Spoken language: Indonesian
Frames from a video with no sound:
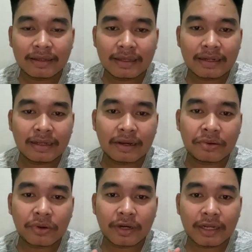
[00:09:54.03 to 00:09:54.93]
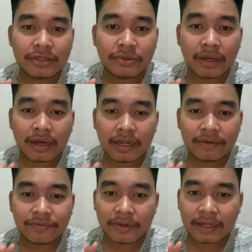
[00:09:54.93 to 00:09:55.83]
Kirigakure dan juga
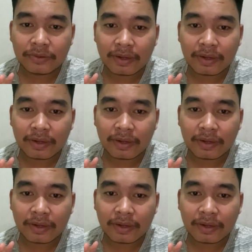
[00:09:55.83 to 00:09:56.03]
klan Funato